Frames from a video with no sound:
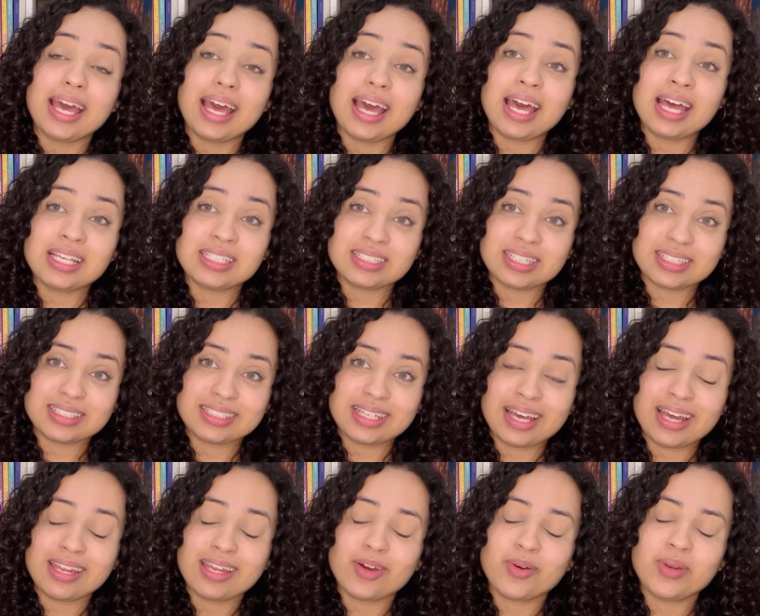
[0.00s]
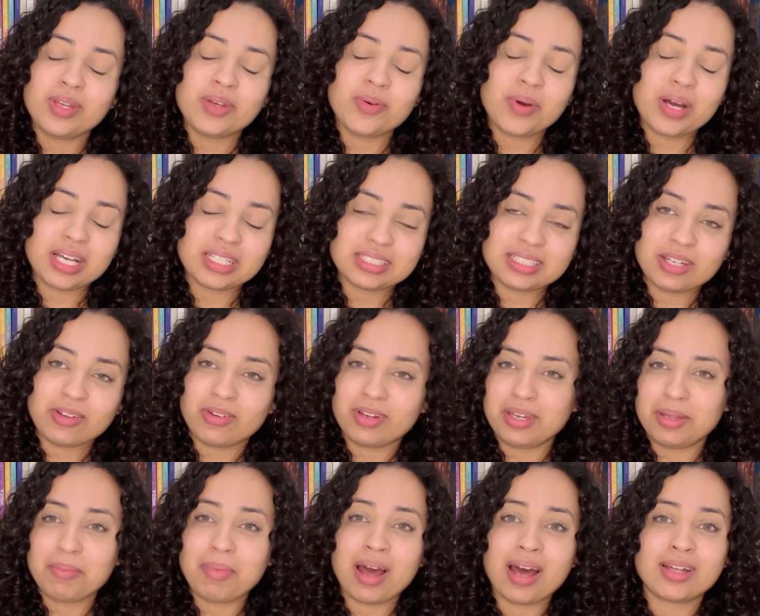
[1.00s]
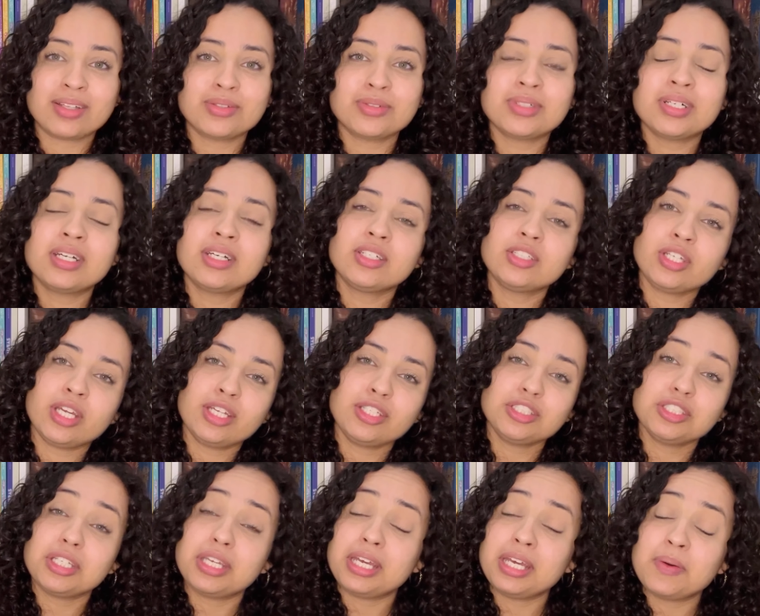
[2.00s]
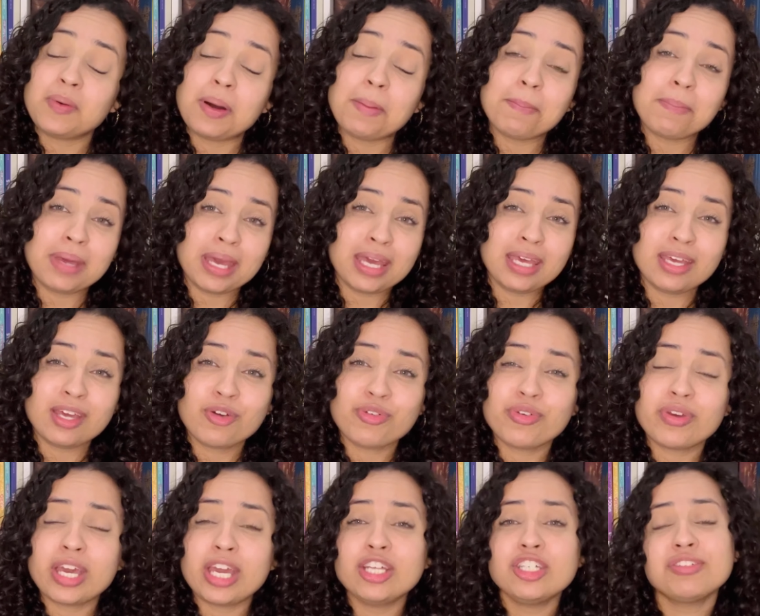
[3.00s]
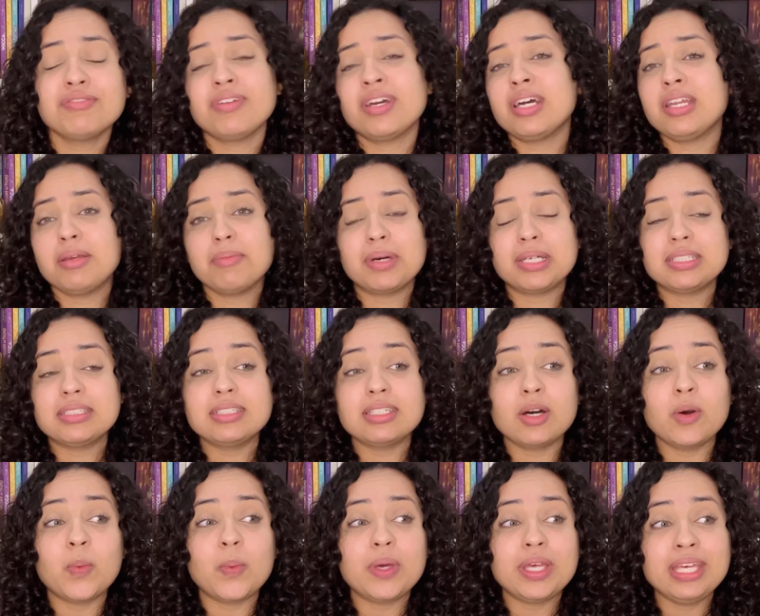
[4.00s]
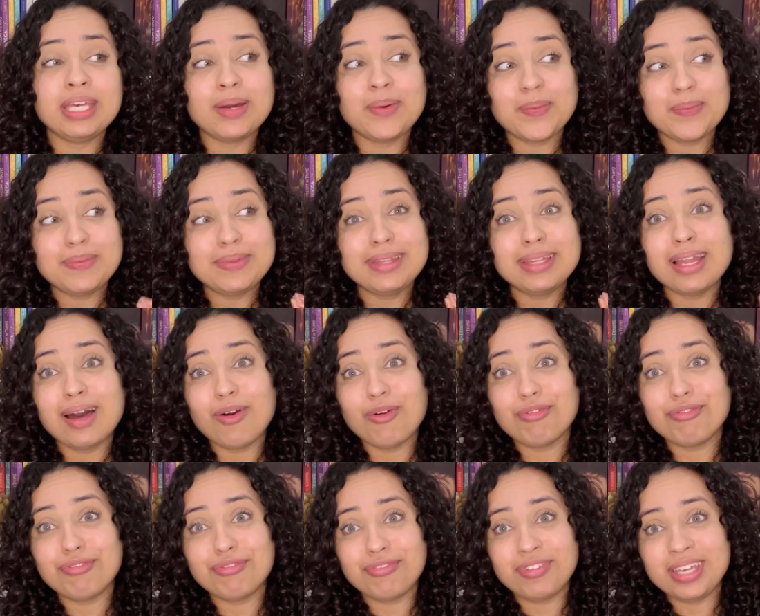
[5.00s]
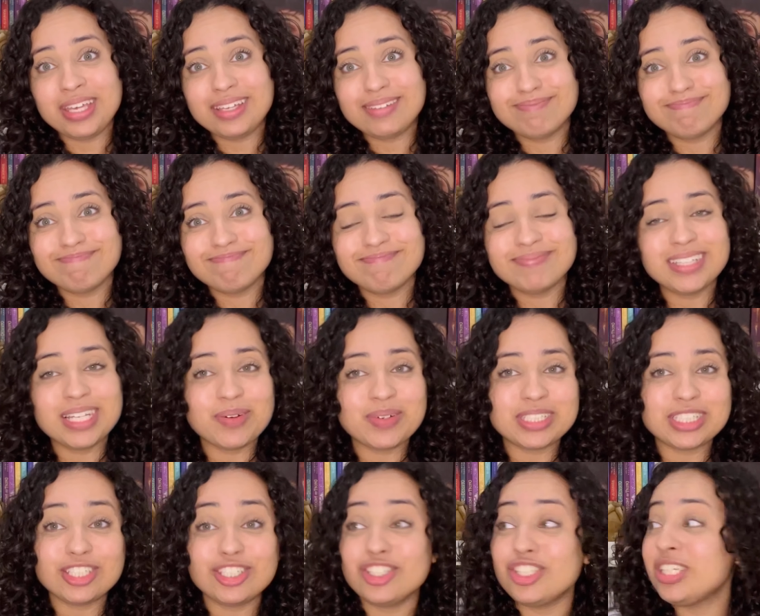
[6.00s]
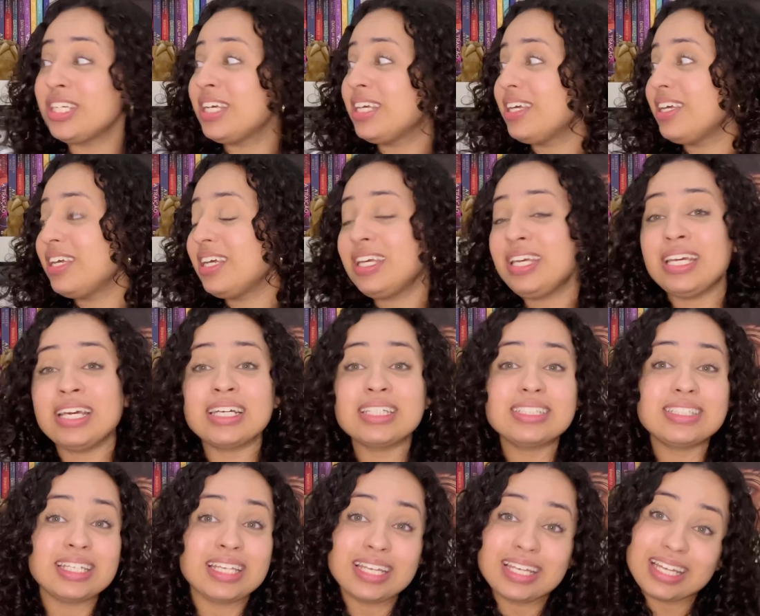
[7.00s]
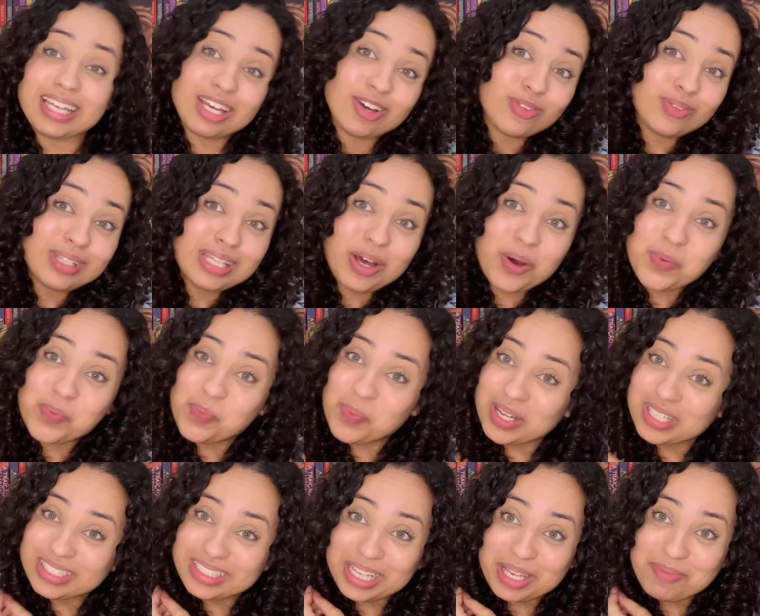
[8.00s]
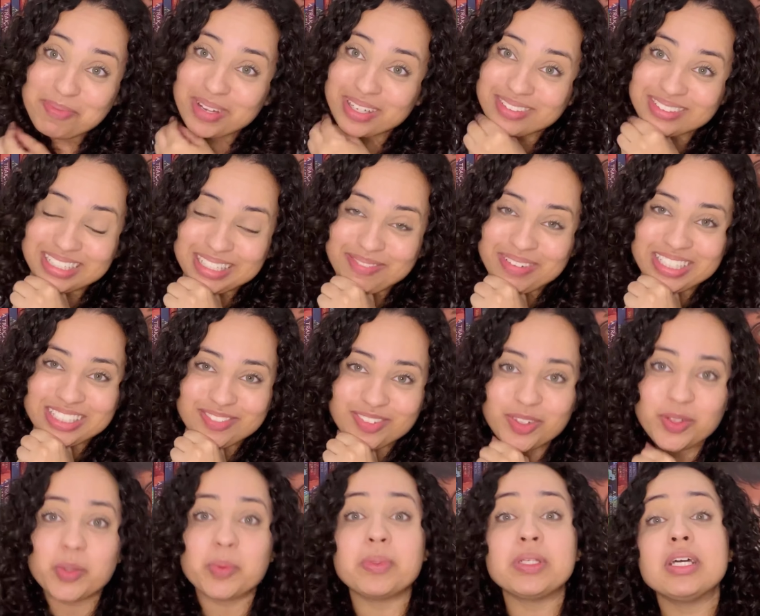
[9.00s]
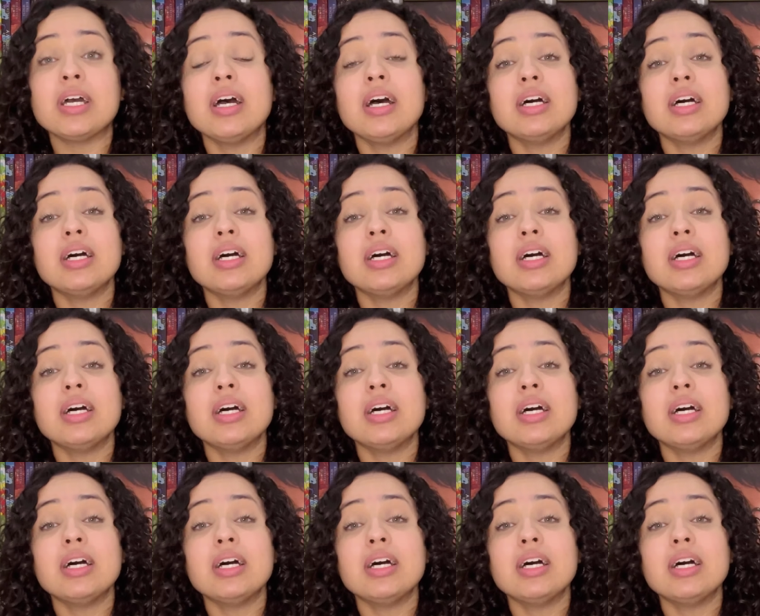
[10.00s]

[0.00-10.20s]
Esta série eu li o Castelo Animado, gente, eu amei. Eu fiquei de ver a animação e eu não vi, não assisti e assim eu não passei para os demais volumes.